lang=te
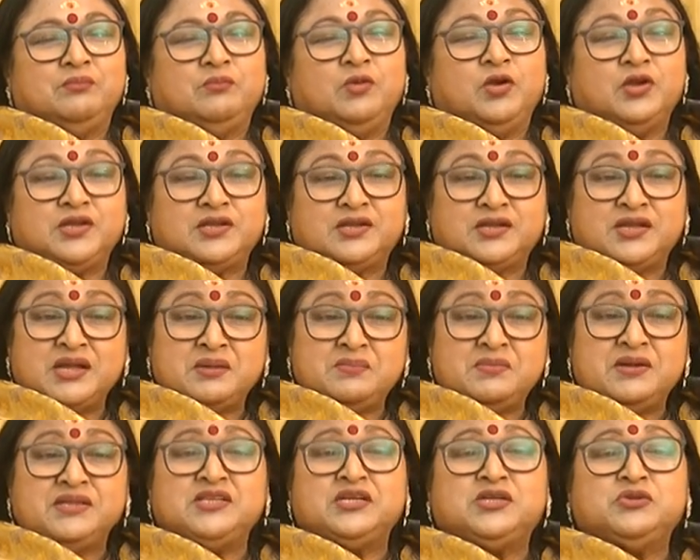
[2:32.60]

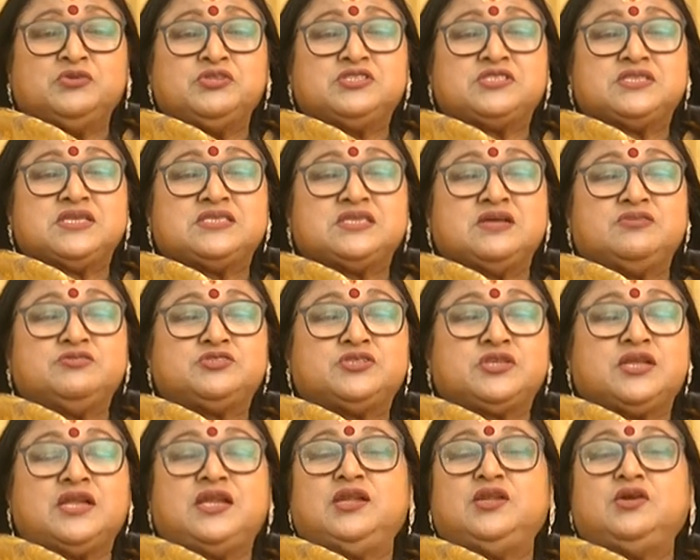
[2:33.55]
మొట్టమొదట వచ్చే
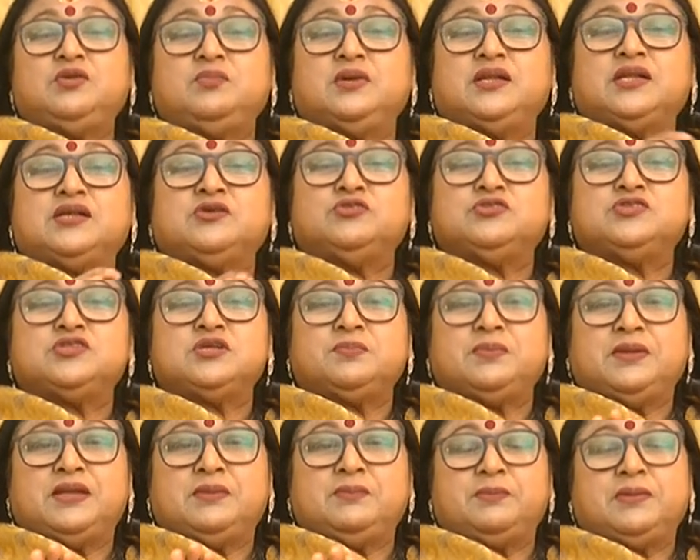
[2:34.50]
సంవత్సరంలో మనకు వచ్చే
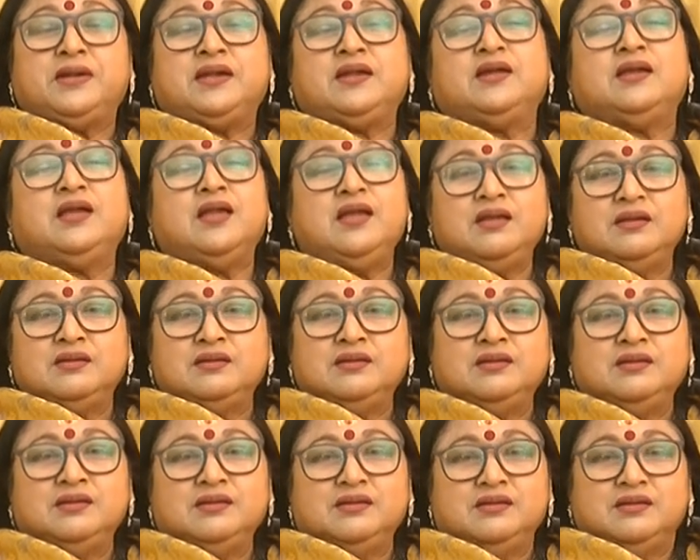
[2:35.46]
పండగ
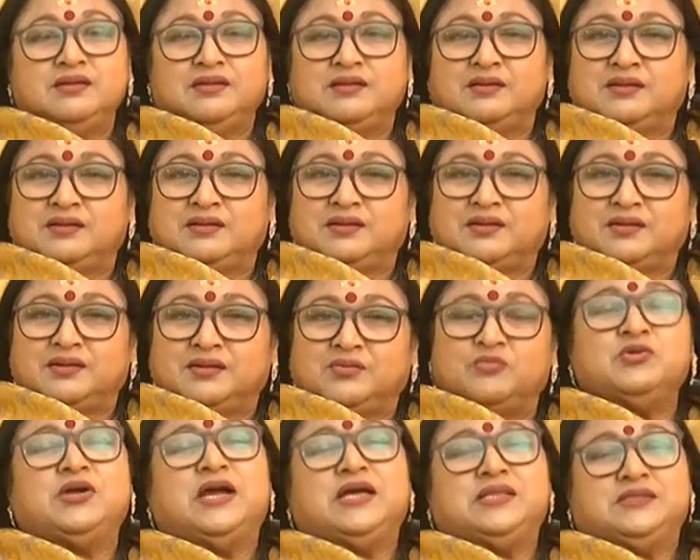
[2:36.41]

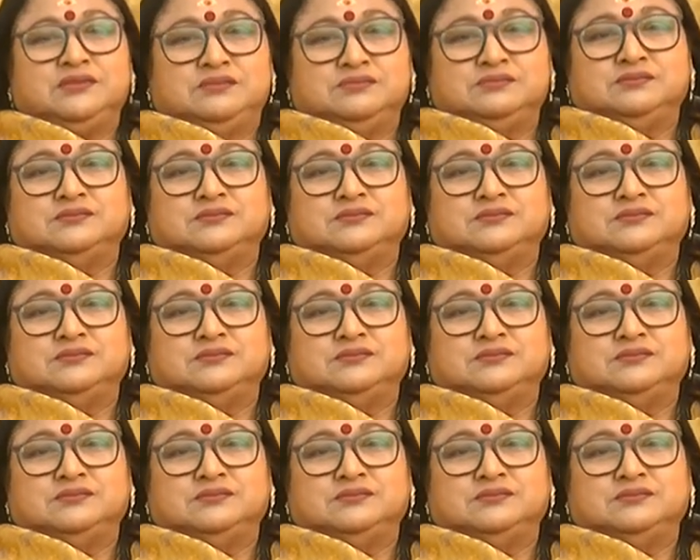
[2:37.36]
ఉగాది